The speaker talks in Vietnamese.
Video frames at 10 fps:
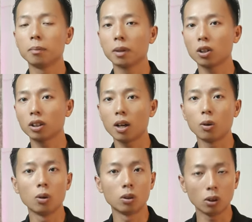thì mình có thể
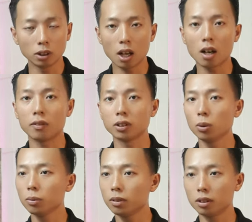hỗ trợ và
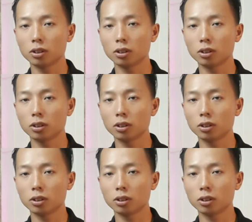giúp